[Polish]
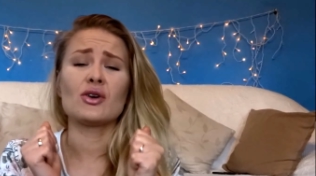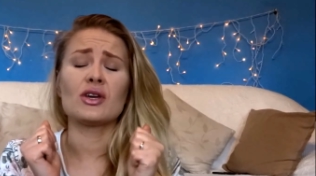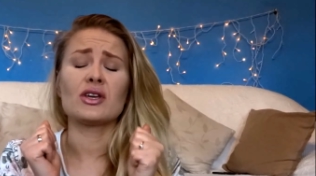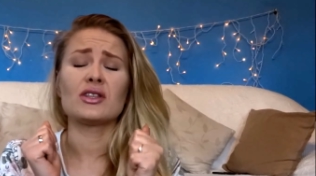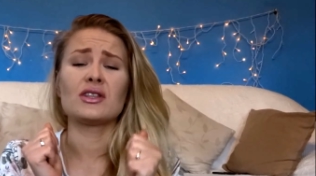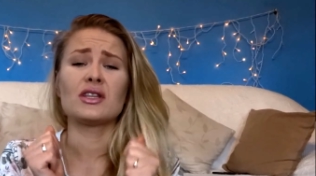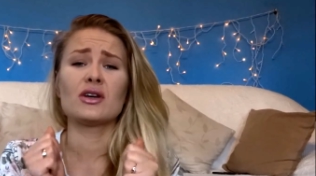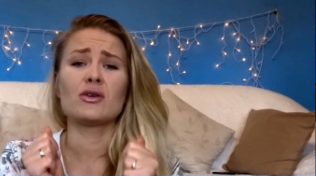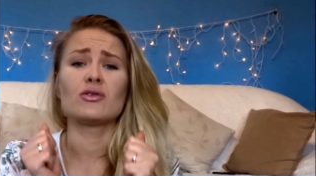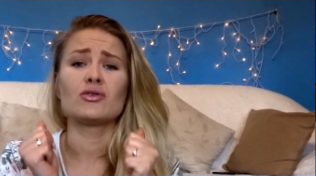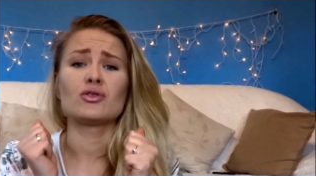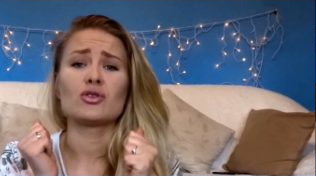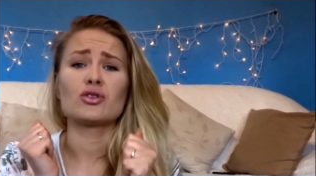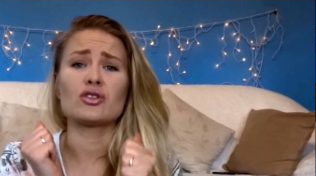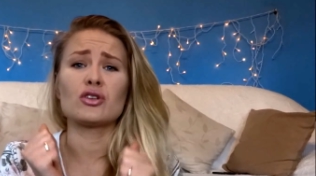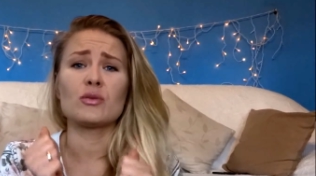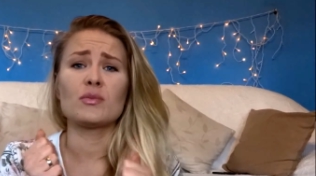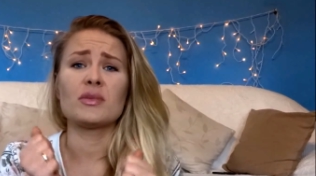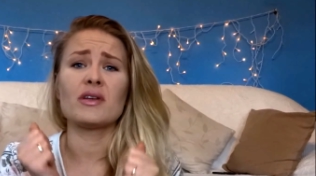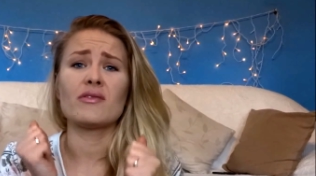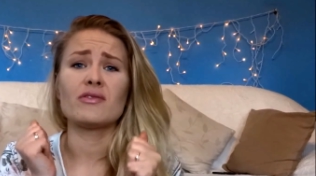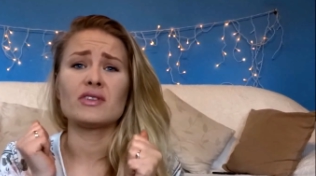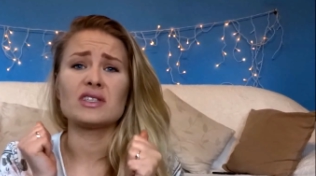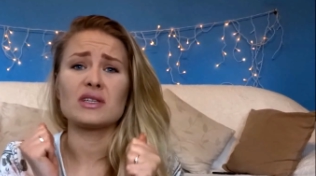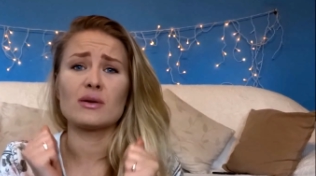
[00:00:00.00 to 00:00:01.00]
jednego z
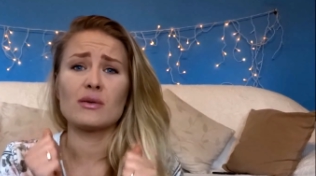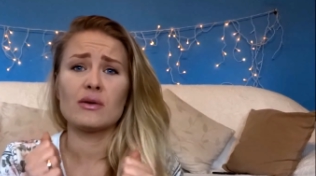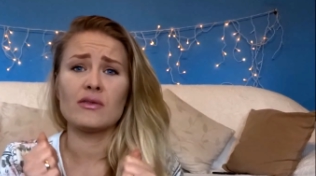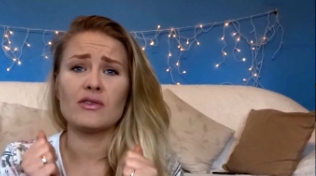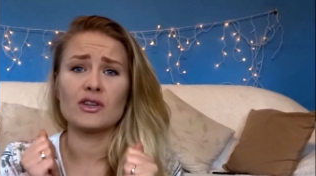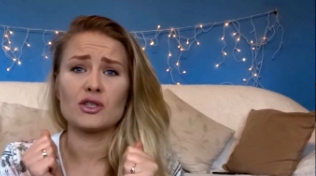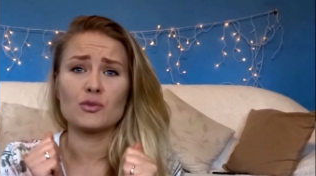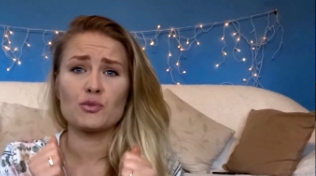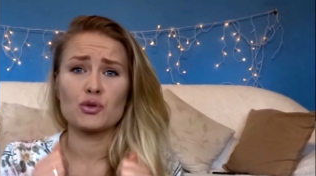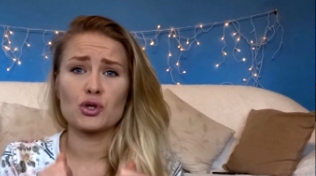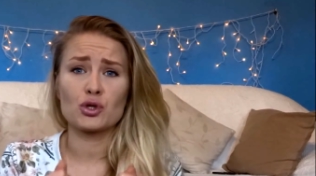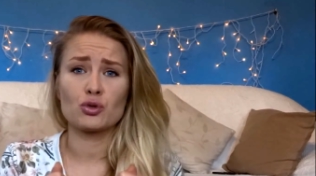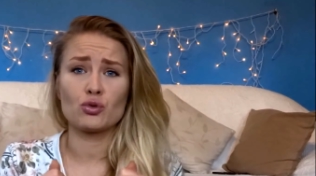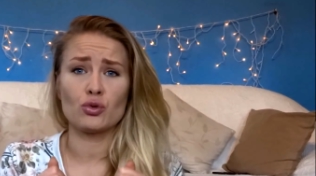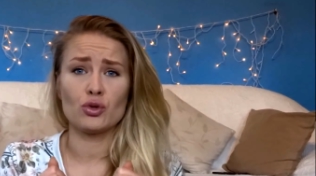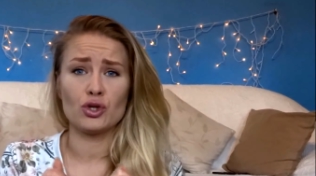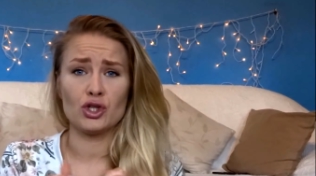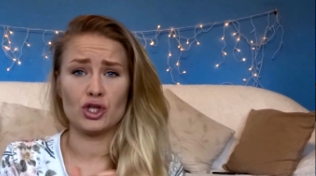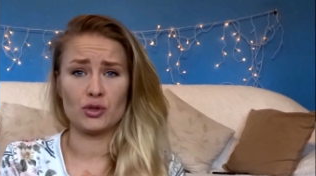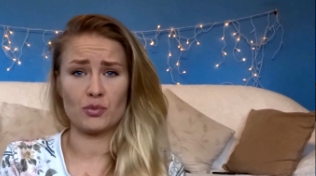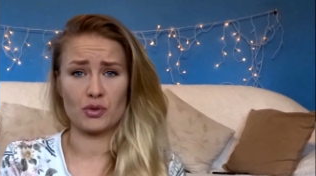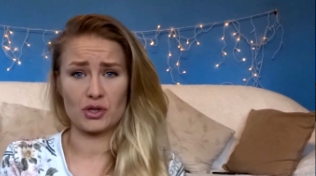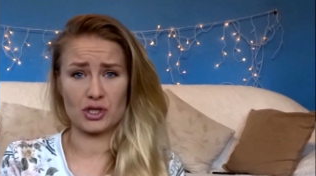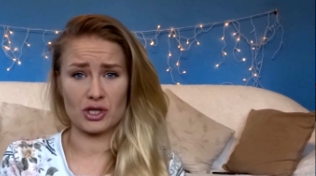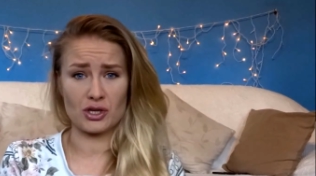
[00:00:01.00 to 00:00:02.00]
osobna wycałować,
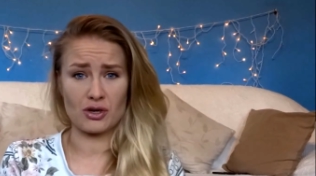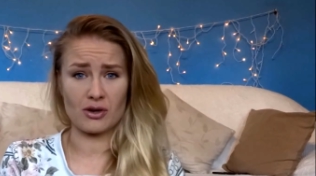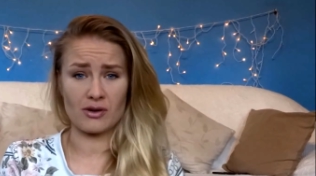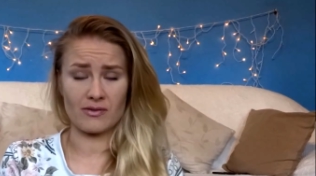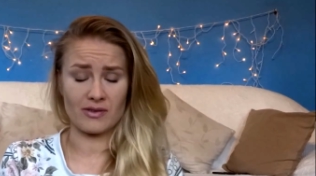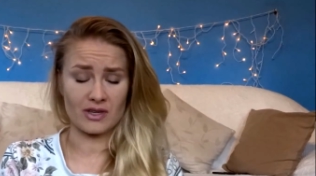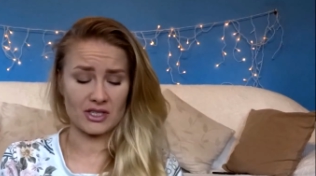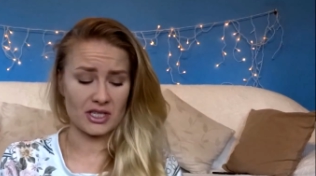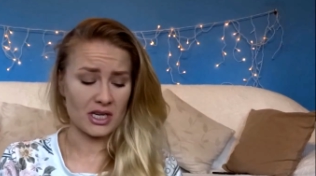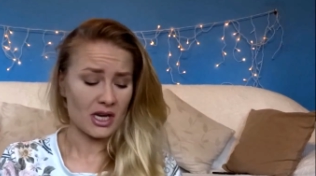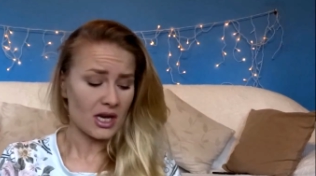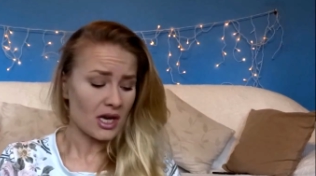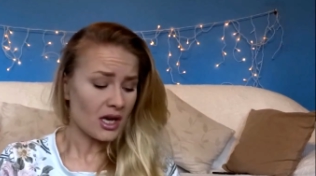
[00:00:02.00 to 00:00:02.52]
przytulić i podziękować.